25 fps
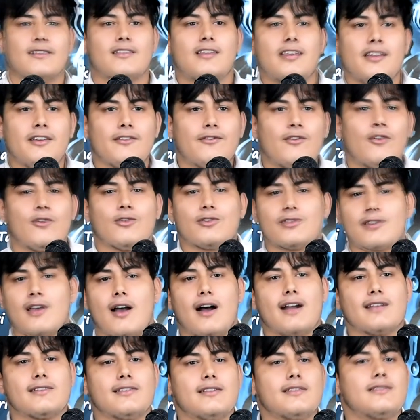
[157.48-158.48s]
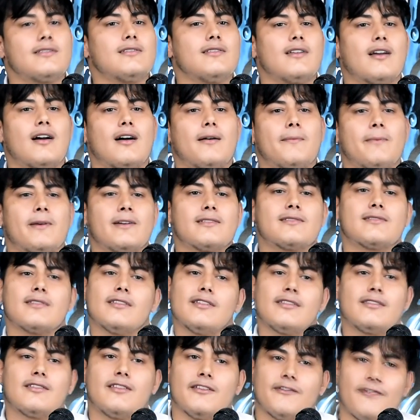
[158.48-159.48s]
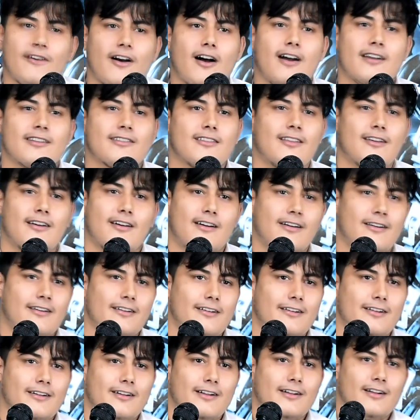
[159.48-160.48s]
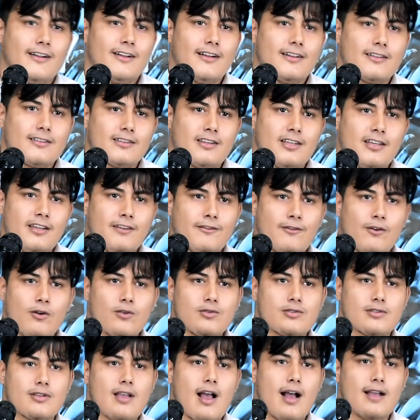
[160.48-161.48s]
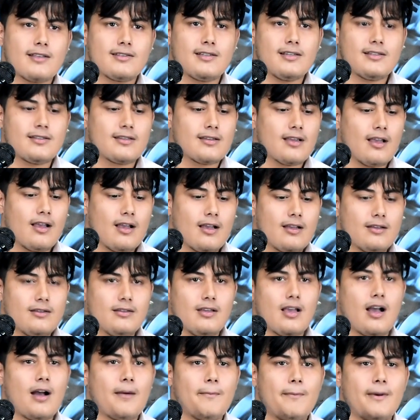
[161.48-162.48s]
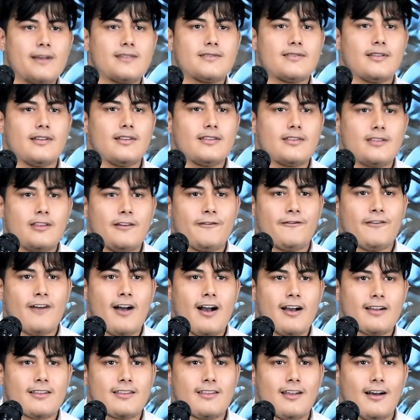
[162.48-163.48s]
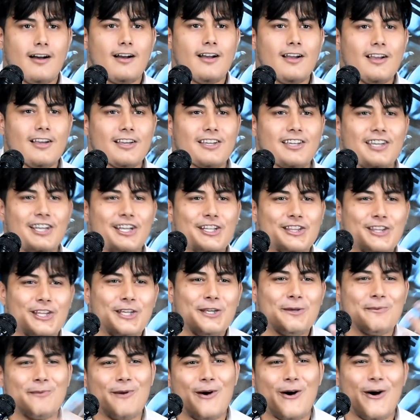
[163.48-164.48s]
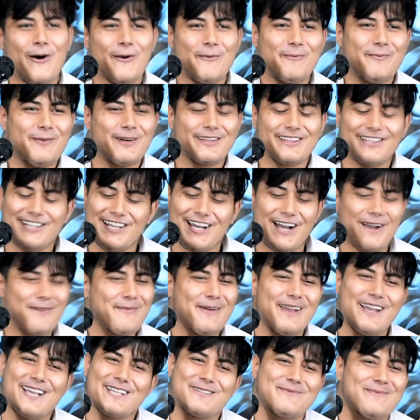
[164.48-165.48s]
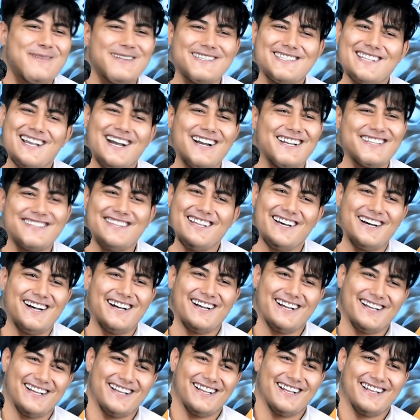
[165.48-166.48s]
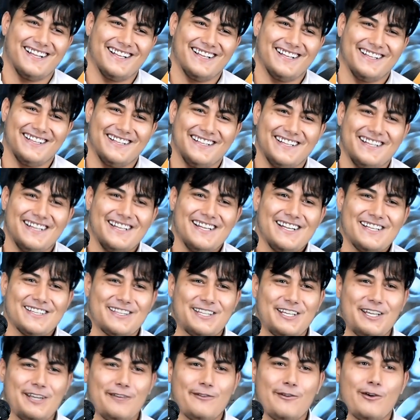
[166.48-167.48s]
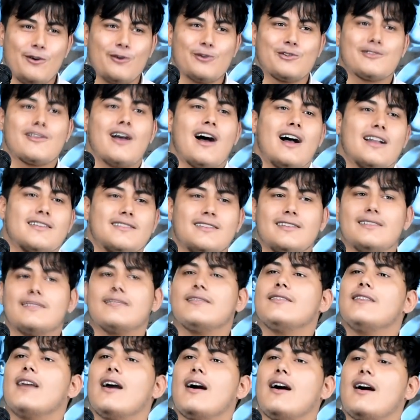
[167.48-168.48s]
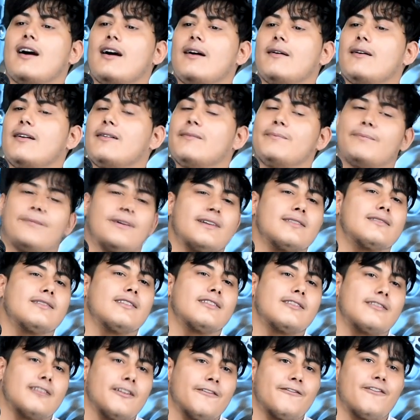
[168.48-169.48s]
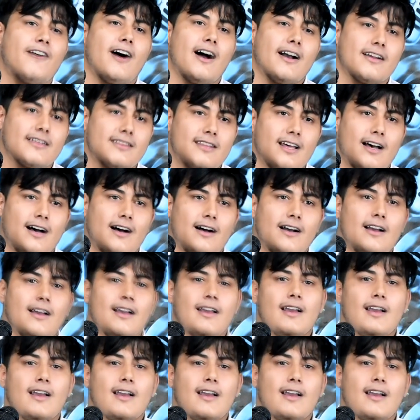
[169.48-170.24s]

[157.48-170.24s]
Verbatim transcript: थी वो साजिश या बस इत्तेफाक था थी वो साजिश या बस इत्तेफाक था की थी मोहब्बत या महज मजाक था थी वो साजिश या बस इत्तेफाक था